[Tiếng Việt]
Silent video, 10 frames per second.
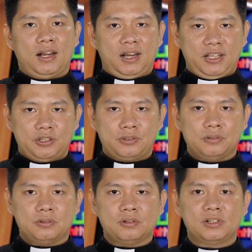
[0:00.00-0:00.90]
Lạy
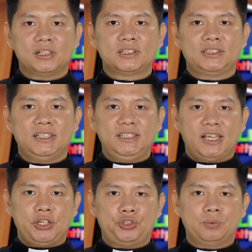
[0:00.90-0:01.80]
Chúa, xin
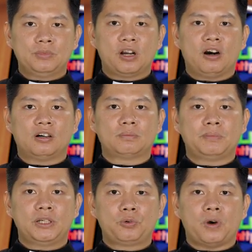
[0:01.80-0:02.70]
dạy chúng con
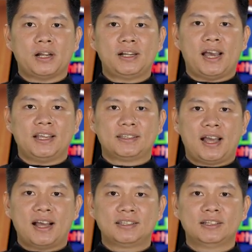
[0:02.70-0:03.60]
biết quảng đại
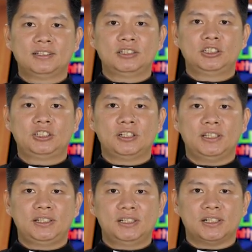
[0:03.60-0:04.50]
tha thứ cho
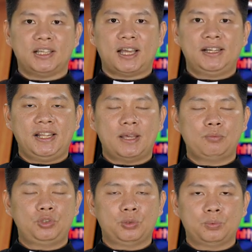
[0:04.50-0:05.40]
những người anh
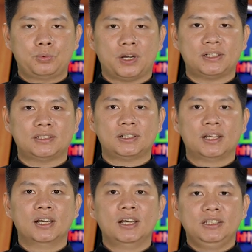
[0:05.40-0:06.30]
em chung quanh,
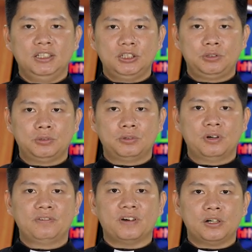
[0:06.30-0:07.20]
như
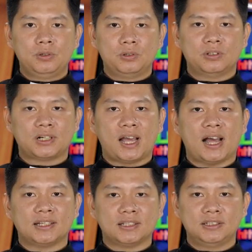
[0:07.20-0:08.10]
Chúa vẫn luôn
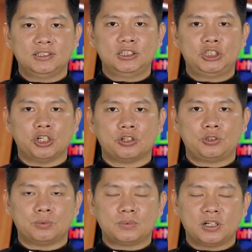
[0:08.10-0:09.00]
tha thứ cho
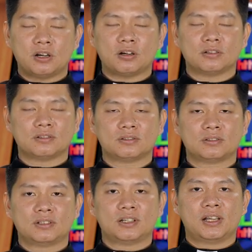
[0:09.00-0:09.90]
chúng con.
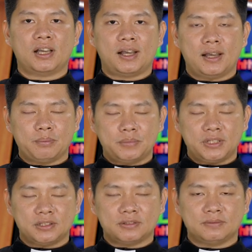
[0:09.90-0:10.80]

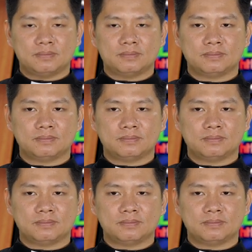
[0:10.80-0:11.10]
Amen.